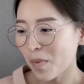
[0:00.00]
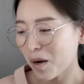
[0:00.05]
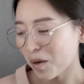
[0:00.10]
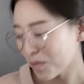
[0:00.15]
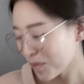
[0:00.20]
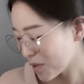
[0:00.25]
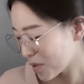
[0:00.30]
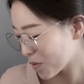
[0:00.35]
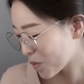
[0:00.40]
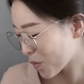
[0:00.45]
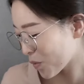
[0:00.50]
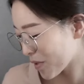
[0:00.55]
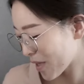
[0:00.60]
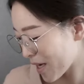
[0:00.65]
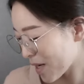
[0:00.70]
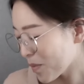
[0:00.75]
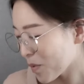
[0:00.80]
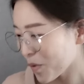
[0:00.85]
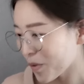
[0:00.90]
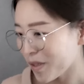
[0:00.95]
마음씨 좋은
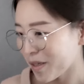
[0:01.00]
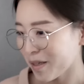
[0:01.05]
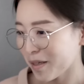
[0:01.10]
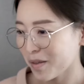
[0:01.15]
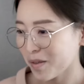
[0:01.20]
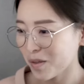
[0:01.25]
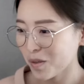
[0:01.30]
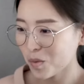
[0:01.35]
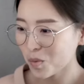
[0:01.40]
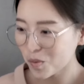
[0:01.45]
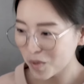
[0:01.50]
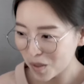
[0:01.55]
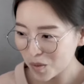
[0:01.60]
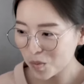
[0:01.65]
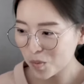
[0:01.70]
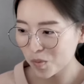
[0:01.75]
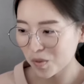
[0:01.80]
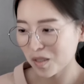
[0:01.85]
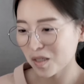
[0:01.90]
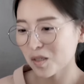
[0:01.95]
할머니가 이렇게
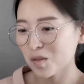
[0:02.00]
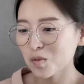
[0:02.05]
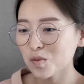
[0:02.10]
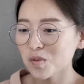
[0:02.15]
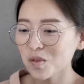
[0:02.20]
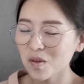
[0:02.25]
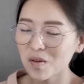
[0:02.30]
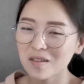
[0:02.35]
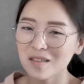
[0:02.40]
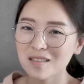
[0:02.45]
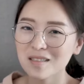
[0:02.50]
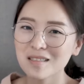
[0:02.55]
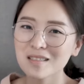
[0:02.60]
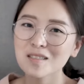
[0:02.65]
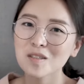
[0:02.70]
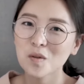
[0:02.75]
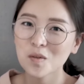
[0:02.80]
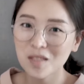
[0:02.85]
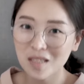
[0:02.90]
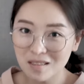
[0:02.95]
토닥토닥 해주는 해주는 것 같은
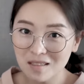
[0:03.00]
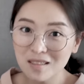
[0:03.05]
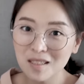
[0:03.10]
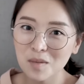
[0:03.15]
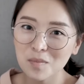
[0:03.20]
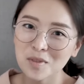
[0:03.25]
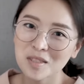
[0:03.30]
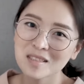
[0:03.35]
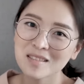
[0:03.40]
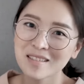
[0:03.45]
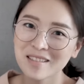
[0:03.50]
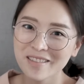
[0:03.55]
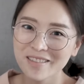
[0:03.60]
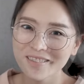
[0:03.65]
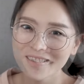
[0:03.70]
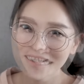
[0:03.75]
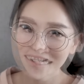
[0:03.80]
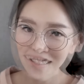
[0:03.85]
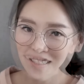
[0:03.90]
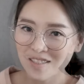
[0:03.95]
그런 따뜻함이
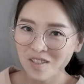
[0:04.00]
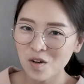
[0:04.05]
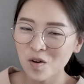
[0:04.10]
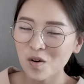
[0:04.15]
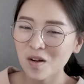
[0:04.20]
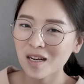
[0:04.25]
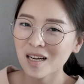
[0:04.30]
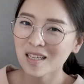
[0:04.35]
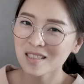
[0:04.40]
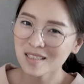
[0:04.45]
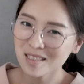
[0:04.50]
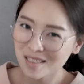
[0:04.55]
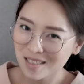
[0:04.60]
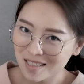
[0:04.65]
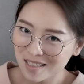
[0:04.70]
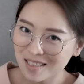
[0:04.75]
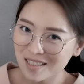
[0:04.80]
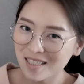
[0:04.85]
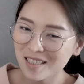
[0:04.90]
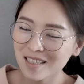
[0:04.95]
있어요. 그래서 갓
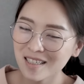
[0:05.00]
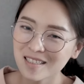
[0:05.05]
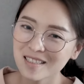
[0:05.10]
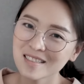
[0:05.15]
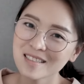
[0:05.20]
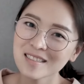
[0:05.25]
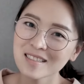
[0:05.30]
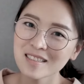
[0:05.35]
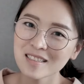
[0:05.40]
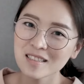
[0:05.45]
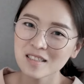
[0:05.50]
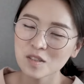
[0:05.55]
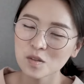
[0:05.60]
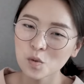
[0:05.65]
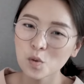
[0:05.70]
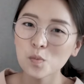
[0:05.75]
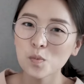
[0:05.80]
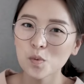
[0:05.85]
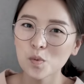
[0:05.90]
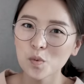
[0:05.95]
시작하는
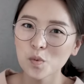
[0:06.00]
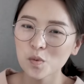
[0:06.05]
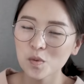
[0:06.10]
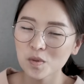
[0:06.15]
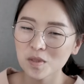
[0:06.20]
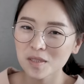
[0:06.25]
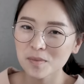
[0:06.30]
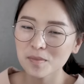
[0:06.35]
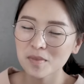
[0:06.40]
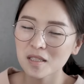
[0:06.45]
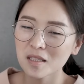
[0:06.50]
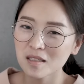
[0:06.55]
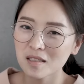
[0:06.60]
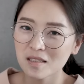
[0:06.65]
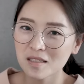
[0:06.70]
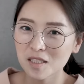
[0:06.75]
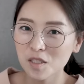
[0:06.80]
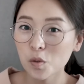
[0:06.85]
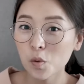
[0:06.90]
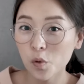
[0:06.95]
초보
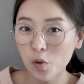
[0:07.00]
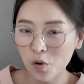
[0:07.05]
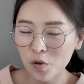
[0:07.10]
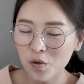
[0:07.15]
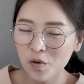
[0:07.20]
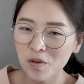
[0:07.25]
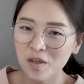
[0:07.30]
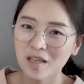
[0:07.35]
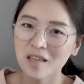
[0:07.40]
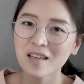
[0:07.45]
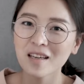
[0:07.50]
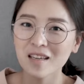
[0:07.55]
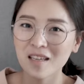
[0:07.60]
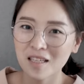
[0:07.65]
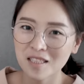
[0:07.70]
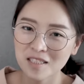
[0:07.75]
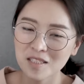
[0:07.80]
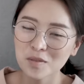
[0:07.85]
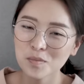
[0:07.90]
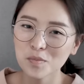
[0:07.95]
심리 치료 영역에
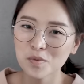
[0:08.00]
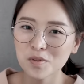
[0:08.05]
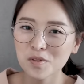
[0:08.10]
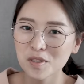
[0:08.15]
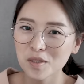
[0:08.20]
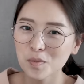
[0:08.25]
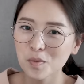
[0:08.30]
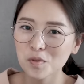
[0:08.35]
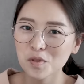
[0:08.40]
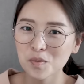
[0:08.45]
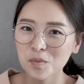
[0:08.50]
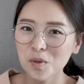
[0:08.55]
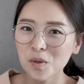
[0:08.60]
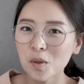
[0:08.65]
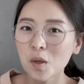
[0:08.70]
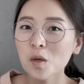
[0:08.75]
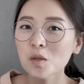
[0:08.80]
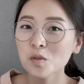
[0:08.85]
계시는 분들이 보시면